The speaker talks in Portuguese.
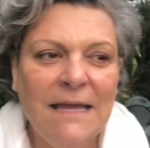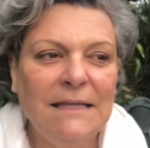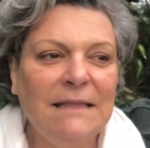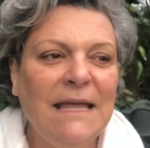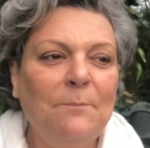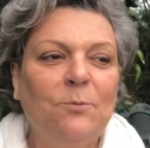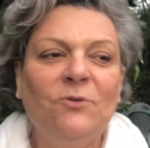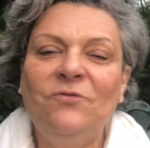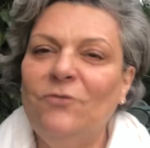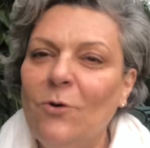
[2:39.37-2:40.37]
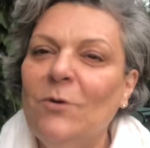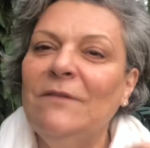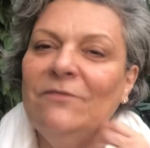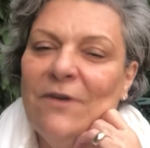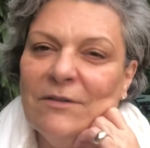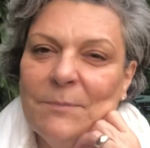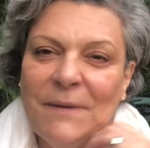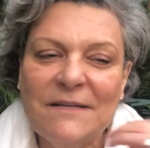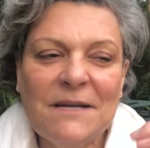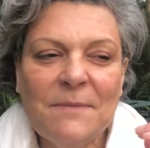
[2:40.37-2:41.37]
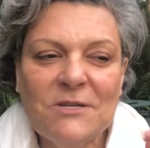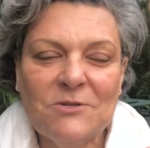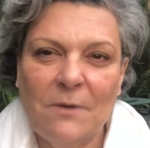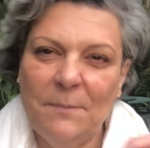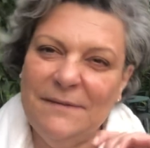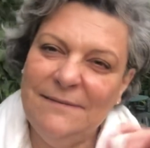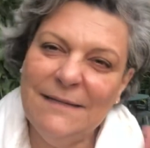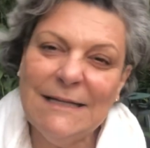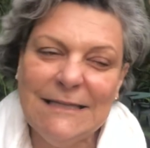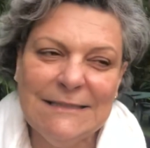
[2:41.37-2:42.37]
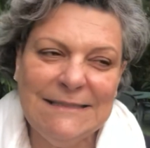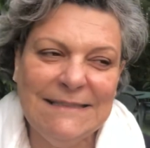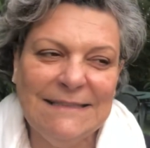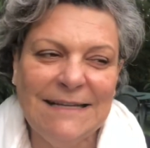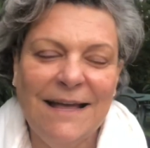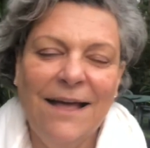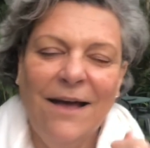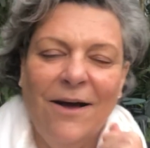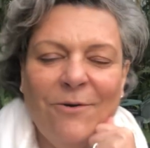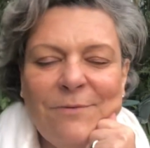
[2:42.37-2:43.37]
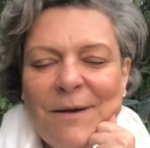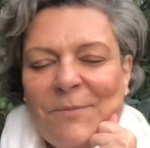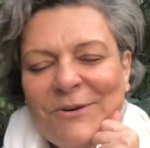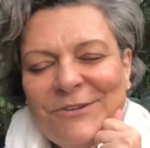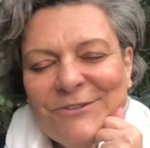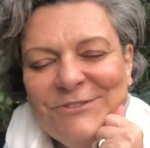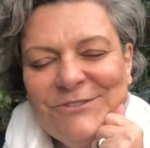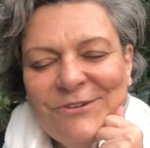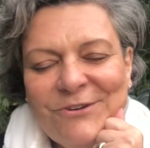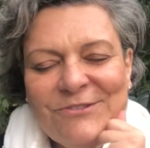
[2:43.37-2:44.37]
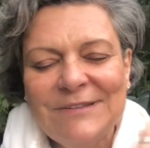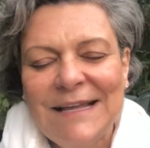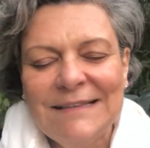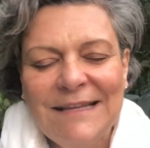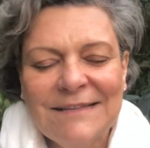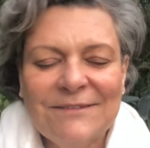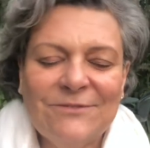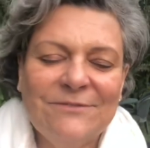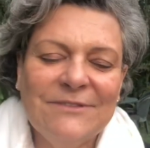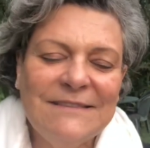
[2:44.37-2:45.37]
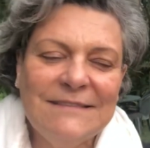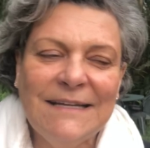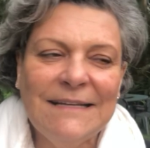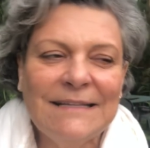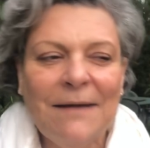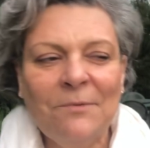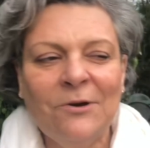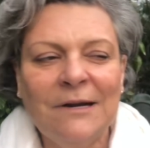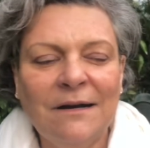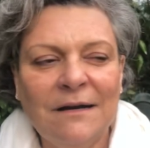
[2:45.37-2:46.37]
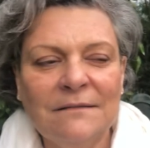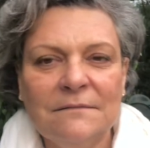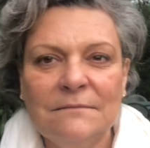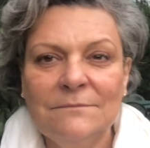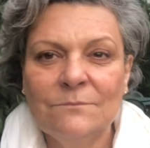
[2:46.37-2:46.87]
E nem pus fogo em volta, porque já imaginou uma piscina aquecida, um amor gostoso lá dentro com você, namorando.